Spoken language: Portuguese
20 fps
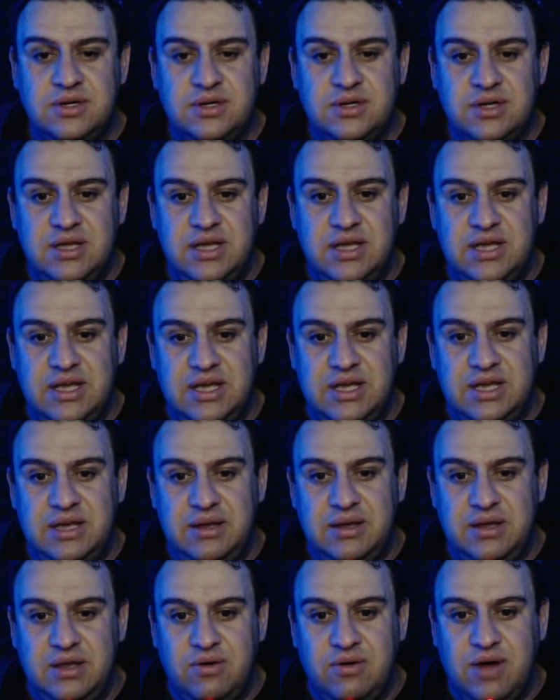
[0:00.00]
É,
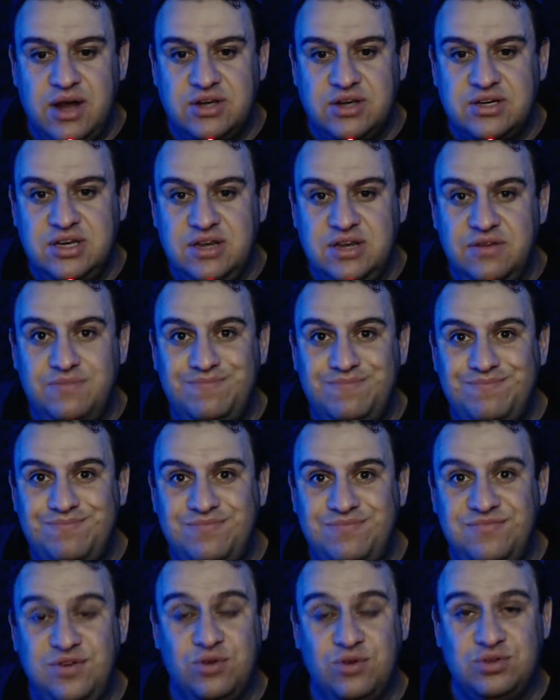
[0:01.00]
eu acho que
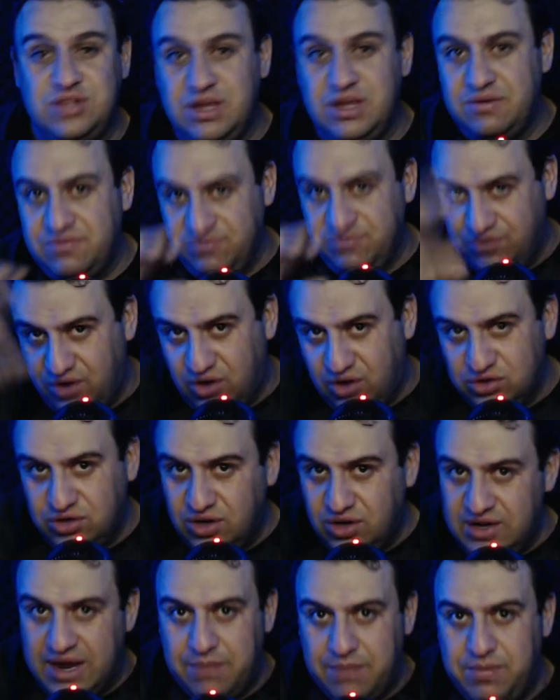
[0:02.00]
voltam, volto a
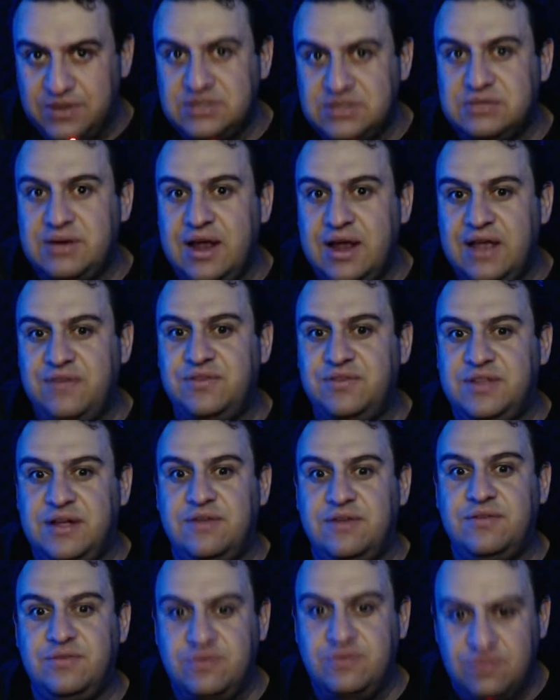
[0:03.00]
olhar para a Strife, tá?
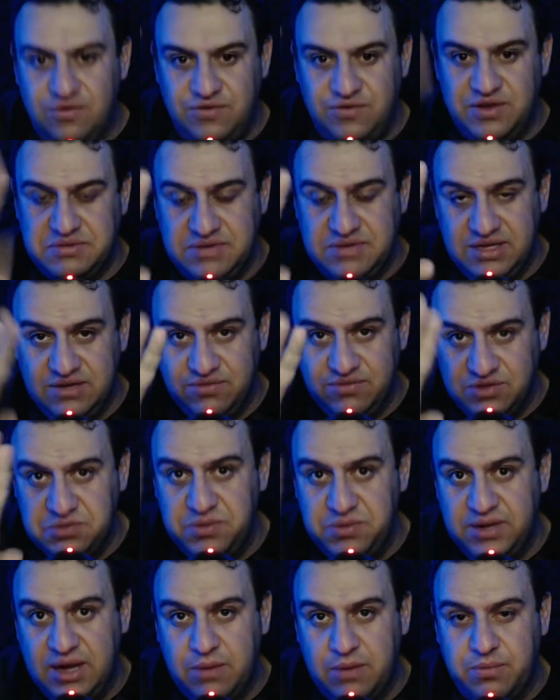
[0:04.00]
Confesso pra você que eu vou
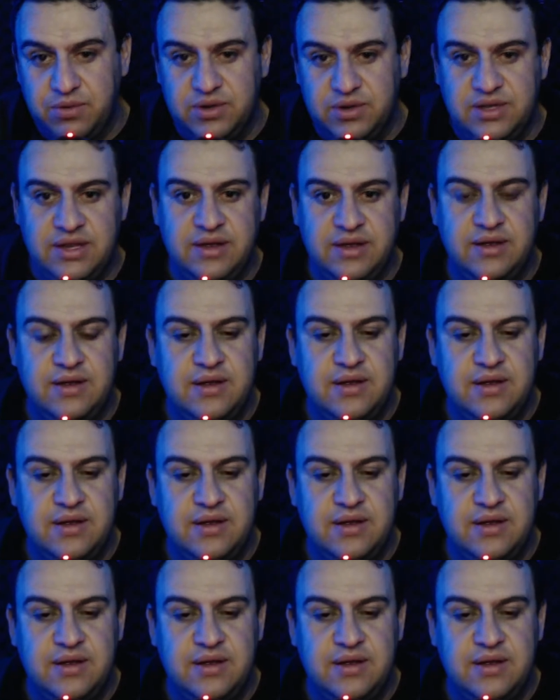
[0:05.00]
explicar o porquê.